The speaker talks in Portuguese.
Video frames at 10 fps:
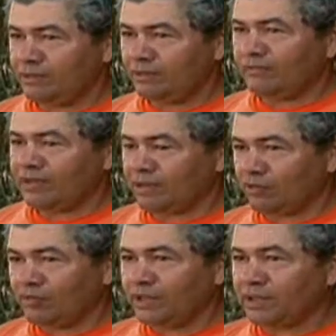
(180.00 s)
Vai ter que
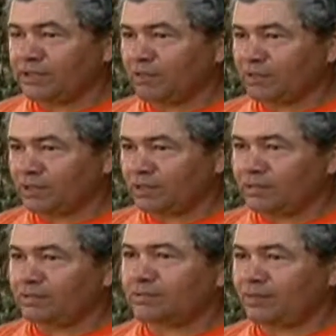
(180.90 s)
cumprir, que está mostrando
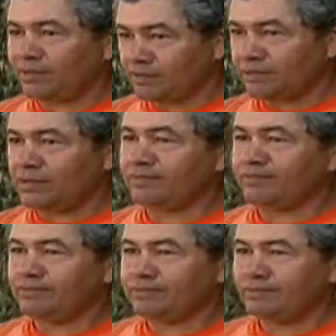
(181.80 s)
a pessoa
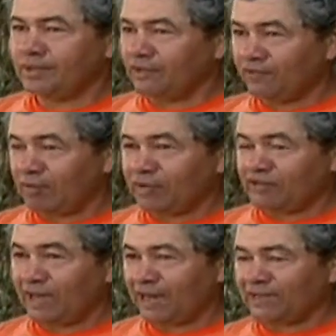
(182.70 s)
ele não vai poder
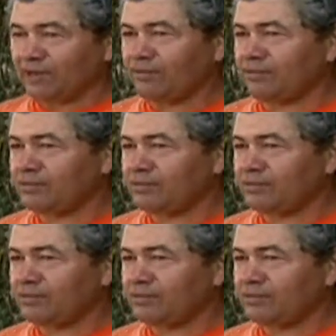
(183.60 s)
falar não.